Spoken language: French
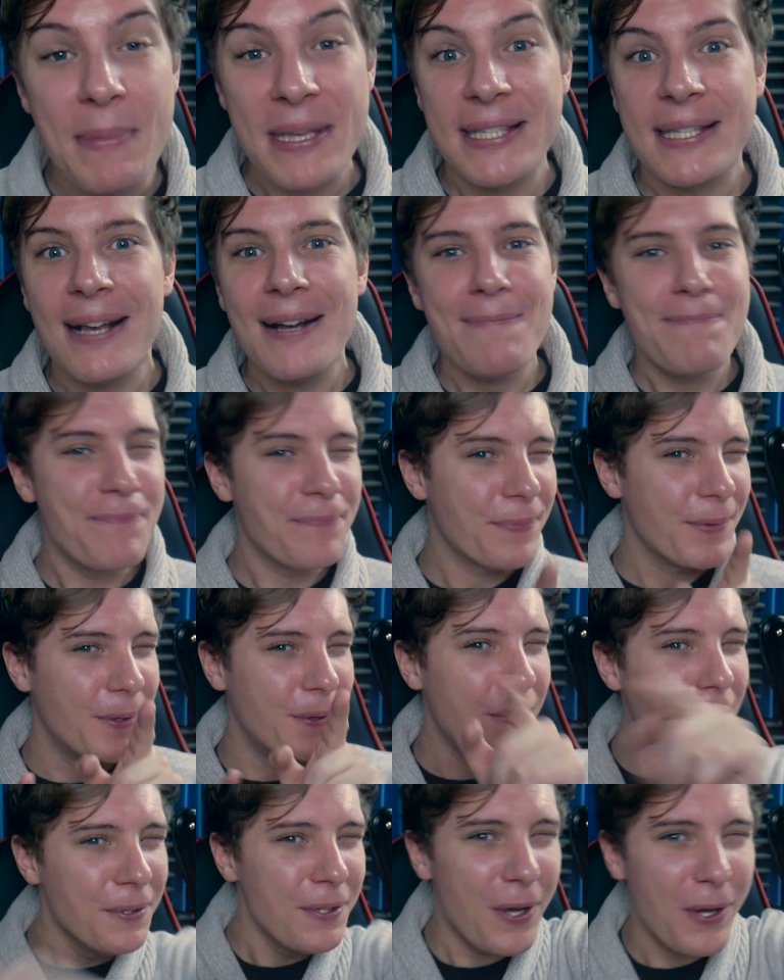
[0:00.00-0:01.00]
Mais ça,
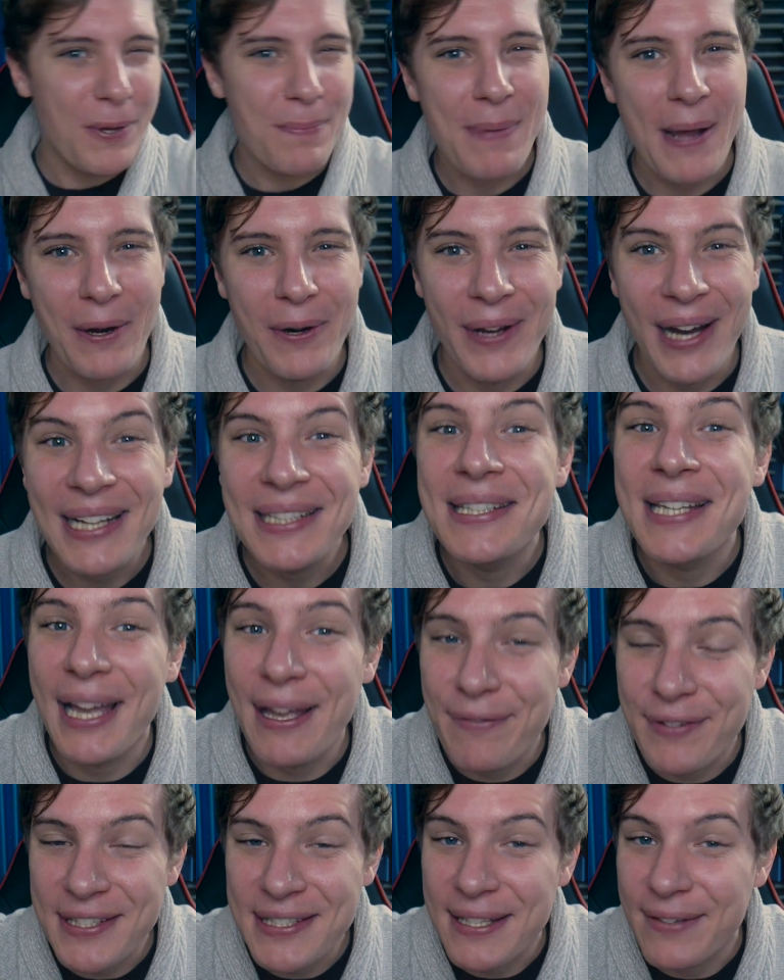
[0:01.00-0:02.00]
on en reparlera
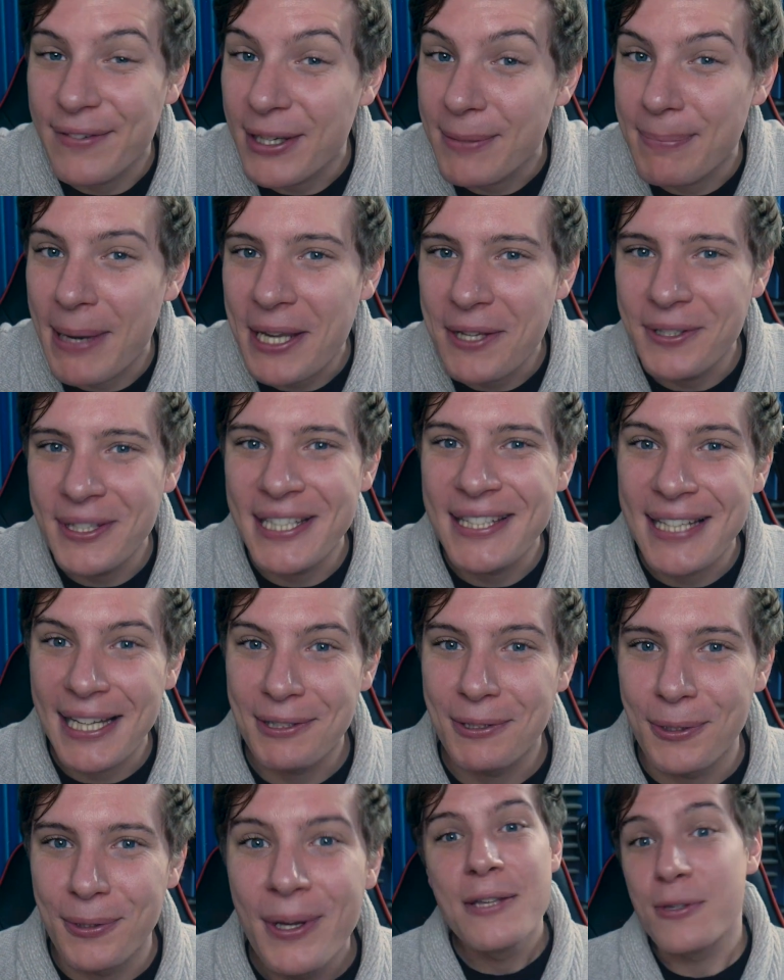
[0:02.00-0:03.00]
très vite avec Bayonetta
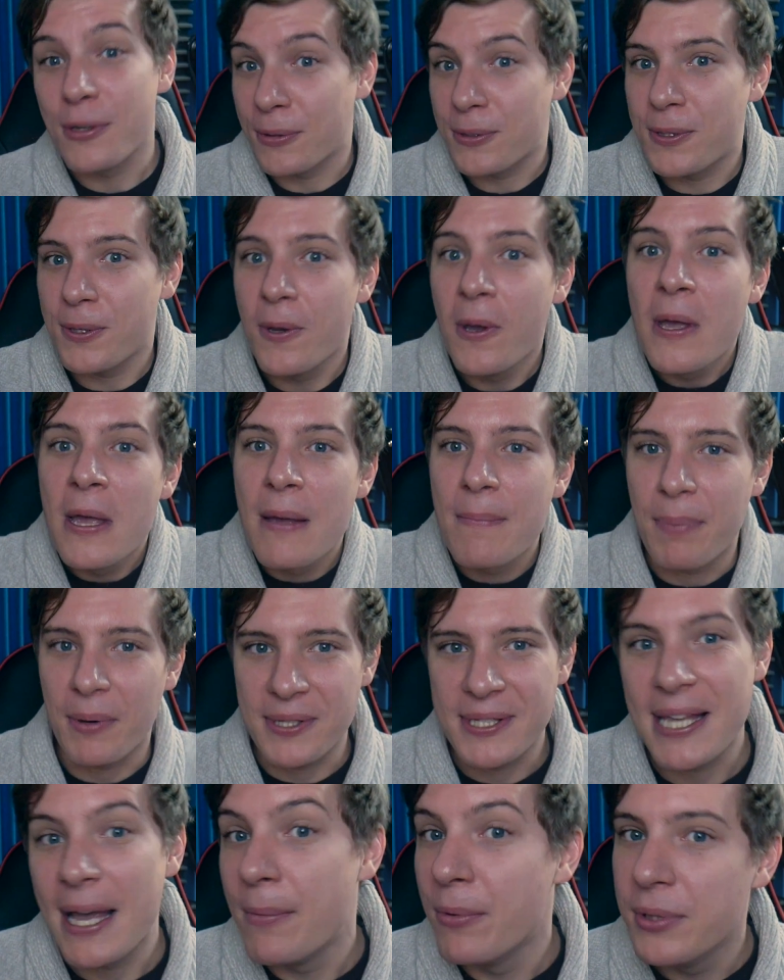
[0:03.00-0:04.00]
2. Sur ce,
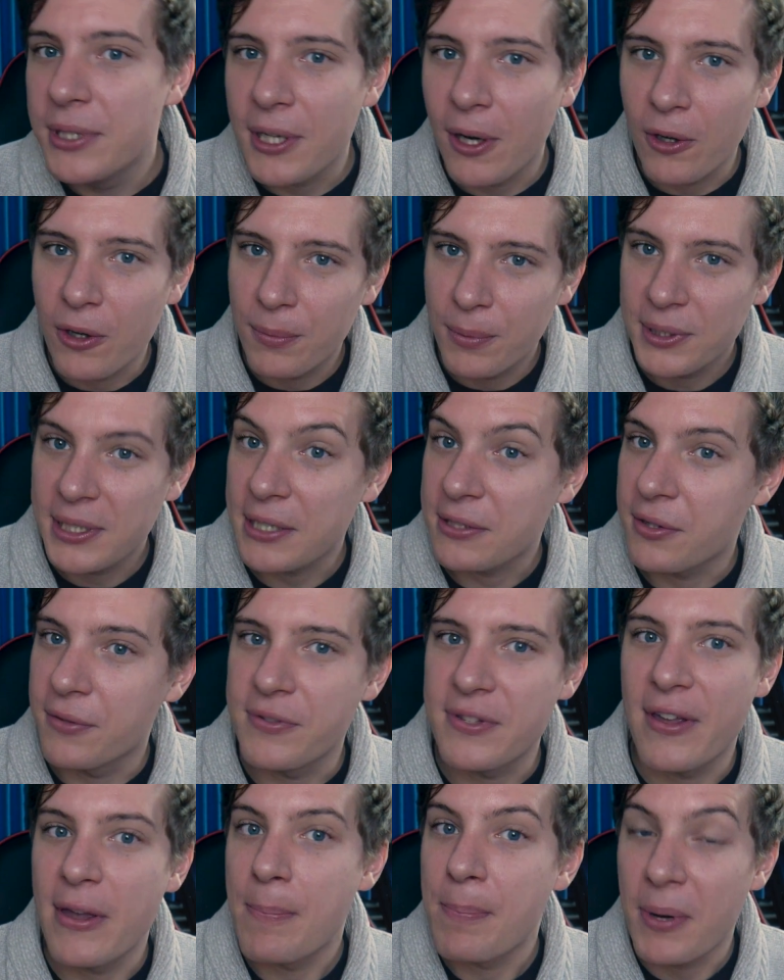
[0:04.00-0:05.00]
pensez à me dire en commentaire ce que
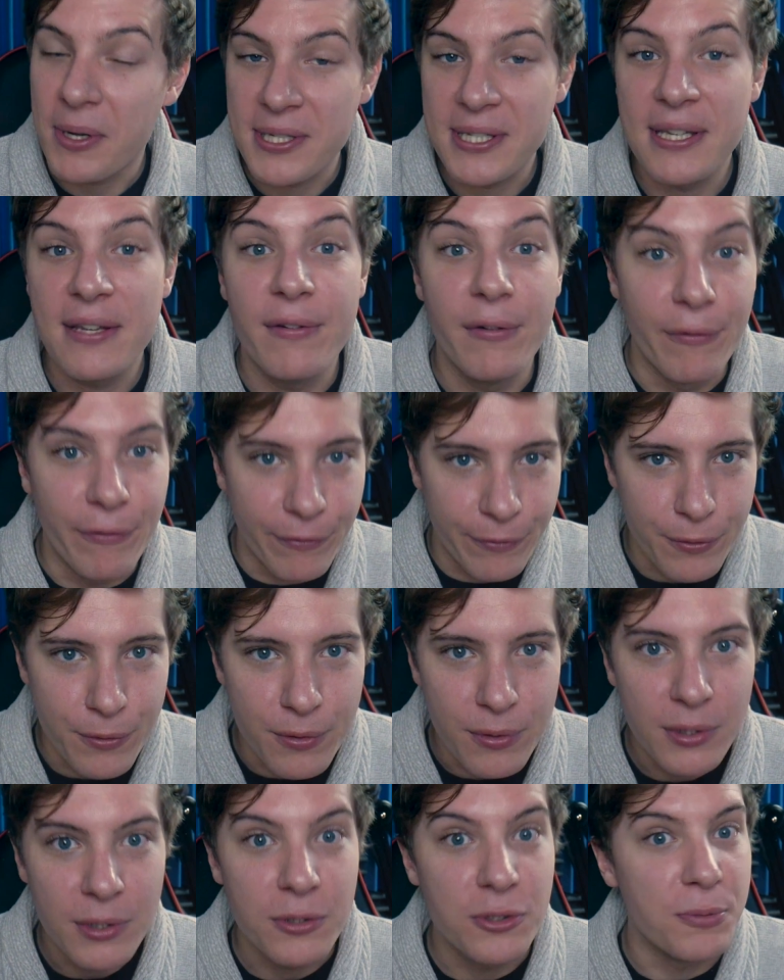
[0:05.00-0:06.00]
vous avez pensé,
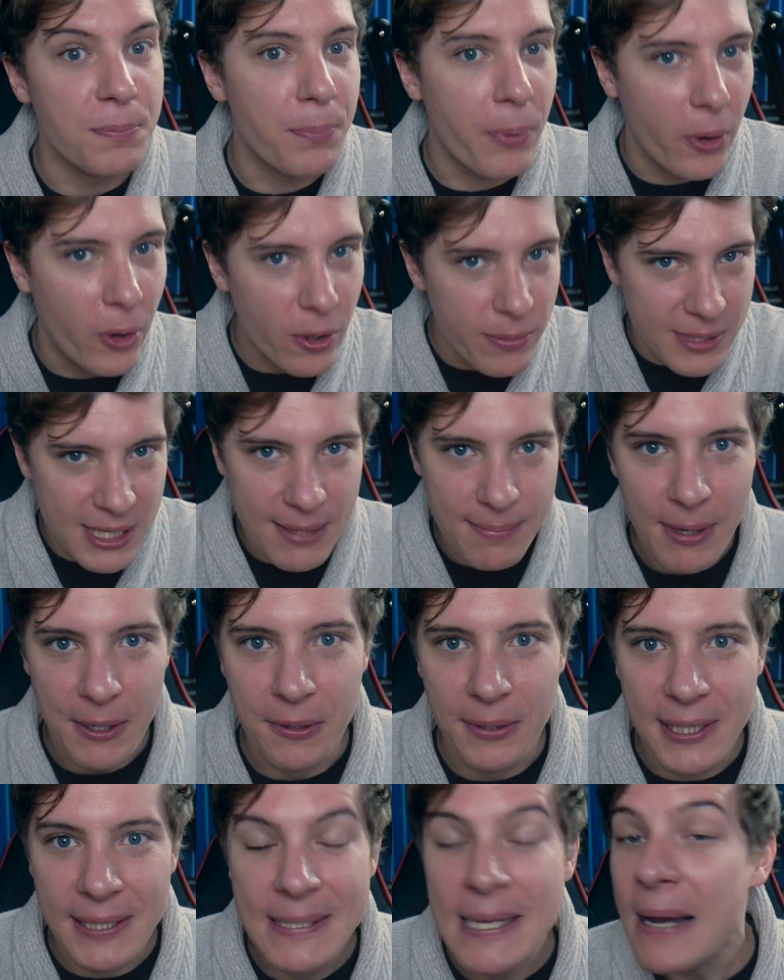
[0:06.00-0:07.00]
vous, du premier
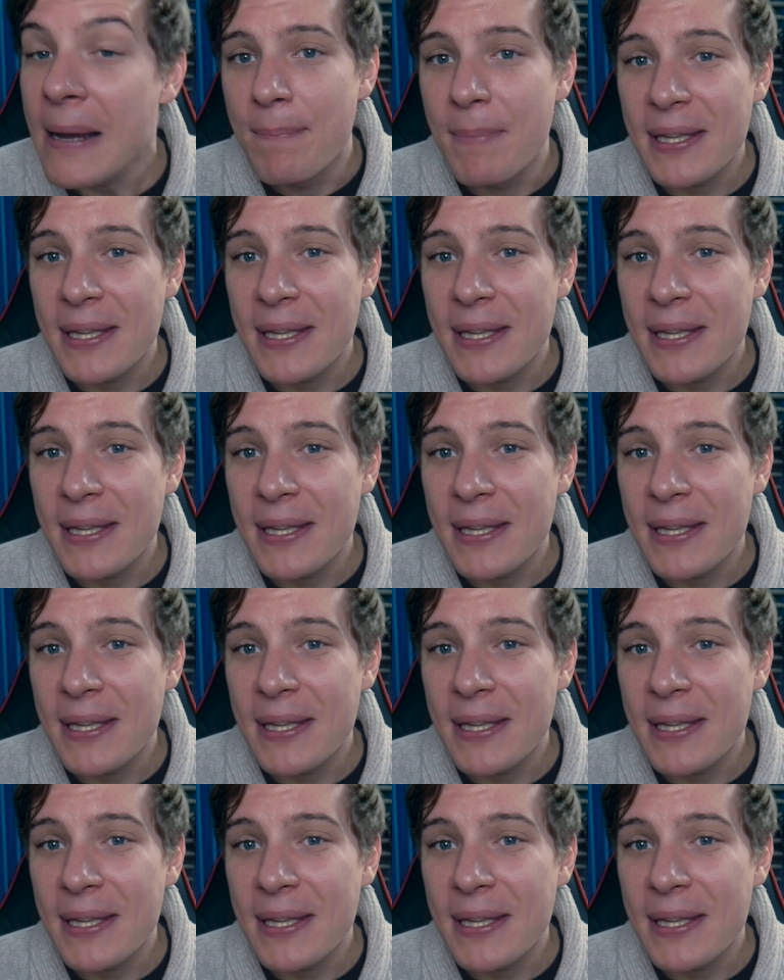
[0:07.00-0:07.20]
Bayonetta.